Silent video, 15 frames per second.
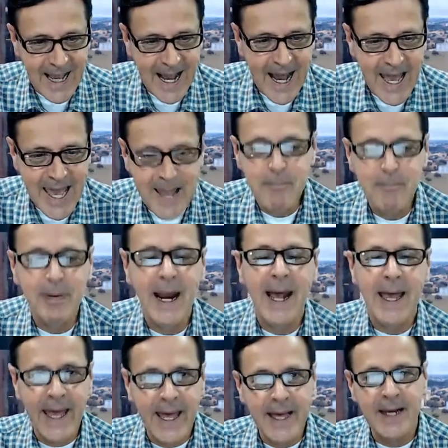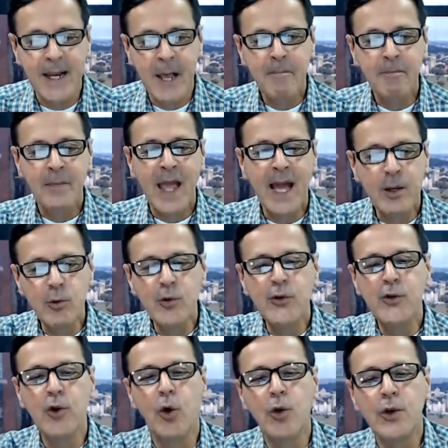A Embraer
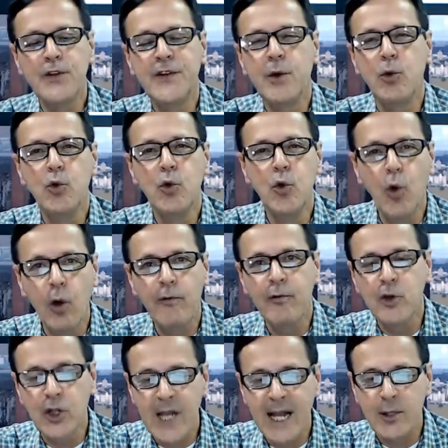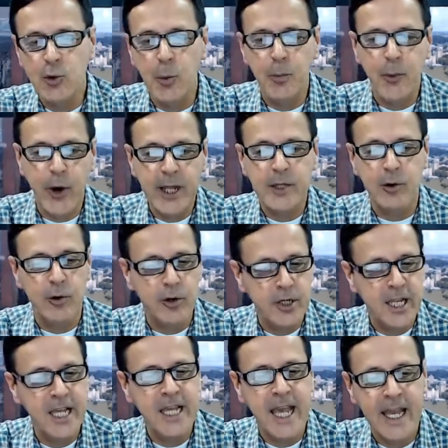anunciou que seu novo jato Praetor
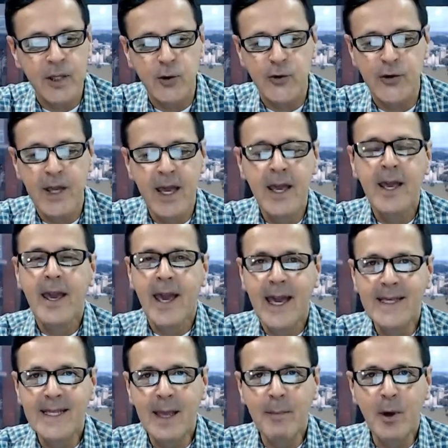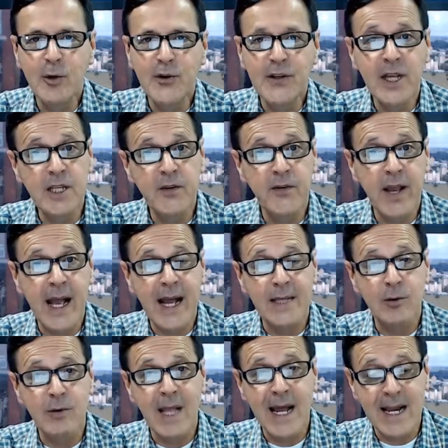500 recebeu o
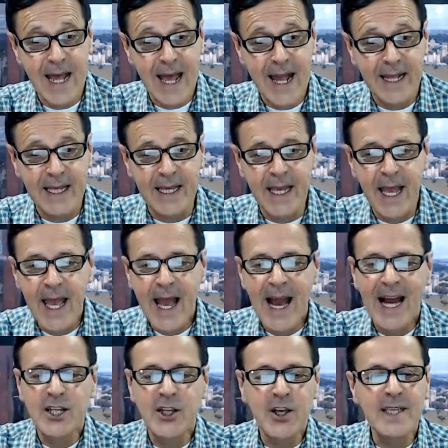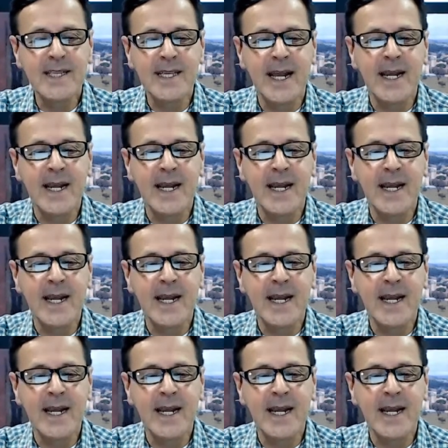certificado da ANAC, a Agência